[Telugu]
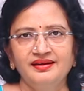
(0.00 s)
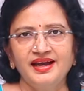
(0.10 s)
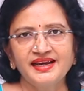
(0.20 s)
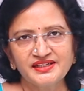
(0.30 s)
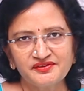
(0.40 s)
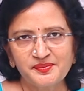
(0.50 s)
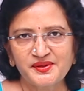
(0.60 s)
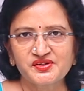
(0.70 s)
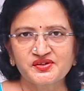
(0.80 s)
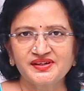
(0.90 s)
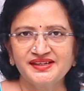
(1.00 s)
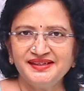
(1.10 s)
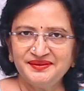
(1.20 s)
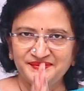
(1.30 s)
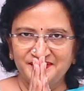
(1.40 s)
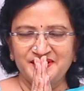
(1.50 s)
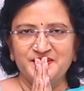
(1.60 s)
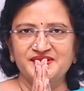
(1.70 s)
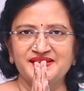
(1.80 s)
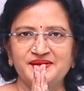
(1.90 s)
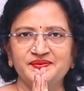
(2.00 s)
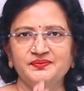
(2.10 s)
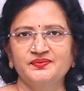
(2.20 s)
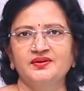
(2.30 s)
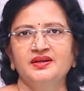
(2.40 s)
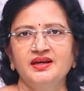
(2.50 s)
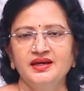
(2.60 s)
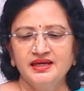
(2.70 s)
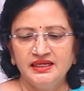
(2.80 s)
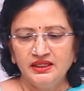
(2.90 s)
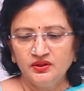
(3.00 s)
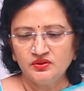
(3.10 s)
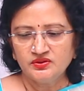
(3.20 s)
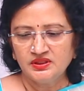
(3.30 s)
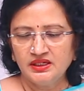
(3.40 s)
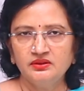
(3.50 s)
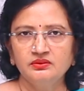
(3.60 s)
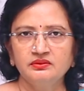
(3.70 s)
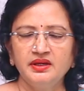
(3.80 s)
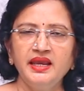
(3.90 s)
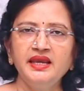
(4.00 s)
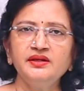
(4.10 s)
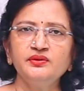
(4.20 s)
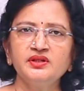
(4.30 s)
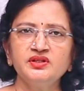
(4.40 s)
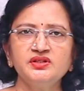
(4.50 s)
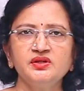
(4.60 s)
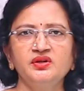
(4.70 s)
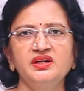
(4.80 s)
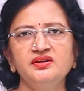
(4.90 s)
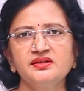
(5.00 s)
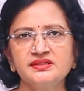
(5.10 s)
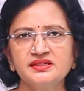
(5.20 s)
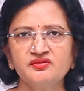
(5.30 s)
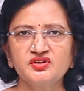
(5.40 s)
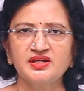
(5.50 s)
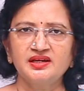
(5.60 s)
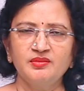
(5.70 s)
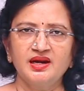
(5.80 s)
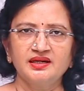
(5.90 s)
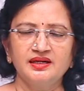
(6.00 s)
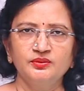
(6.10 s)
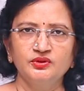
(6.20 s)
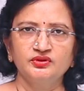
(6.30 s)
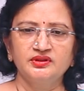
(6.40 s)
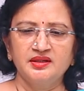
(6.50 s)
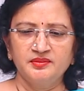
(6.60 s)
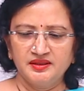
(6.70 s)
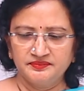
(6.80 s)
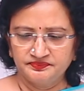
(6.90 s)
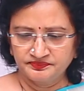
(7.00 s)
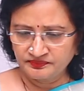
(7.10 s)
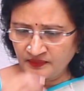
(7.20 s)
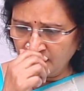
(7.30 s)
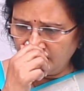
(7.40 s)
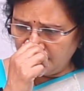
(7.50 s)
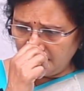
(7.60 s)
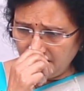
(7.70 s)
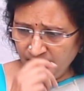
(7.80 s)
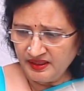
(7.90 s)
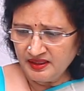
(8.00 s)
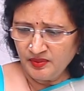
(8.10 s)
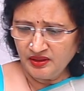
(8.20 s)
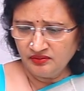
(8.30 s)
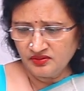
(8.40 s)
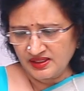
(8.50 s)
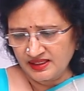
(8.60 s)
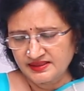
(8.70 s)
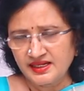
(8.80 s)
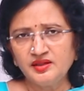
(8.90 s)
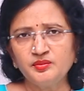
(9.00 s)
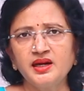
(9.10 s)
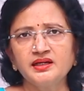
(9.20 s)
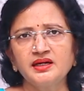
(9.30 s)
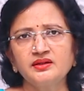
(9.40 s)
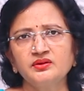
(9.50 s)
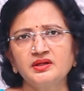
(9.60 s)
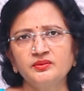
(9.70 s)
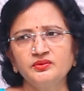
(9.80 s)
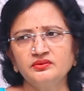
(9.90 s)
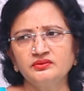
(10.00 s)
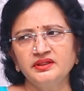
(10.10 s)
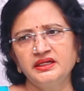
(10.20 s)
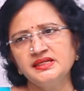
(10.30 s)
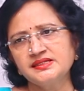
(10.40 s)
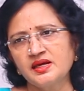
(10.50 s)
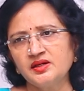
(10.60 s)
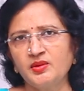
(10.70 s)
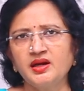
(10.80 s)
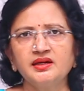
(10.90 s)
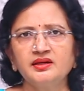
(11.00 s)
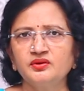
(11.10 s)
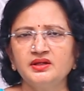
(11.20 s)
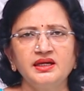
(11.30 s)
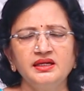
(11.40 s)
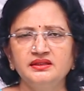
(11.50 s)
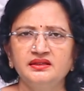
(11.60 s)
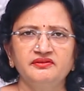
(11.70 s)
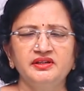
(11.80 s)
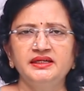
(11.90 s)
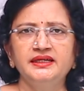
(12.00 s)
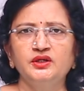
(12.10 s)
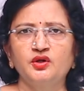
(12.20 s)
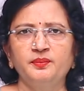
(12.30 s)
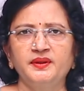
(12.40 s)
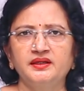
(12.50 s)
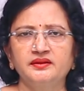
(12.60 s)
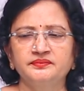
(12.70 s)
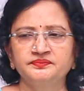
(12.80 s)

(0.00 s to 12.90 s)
హాయ్ టీవీ ప్రేక్షకులకి నమస్కారం ఈరోజు నేను హెయిర్ గురించి కొన్ని ఇంట్రెస్టింగ్ విషయాలు మాట్లాడబోతున్నాను మా ఇప్పటికీ మనం చాలాసార్లు మాట్లాడుకున్నాము ఎన్నిసార్లు మాట్లాడుకున్నా కానీ ఇది నెవర్ ఎండింగ్ టాపిక్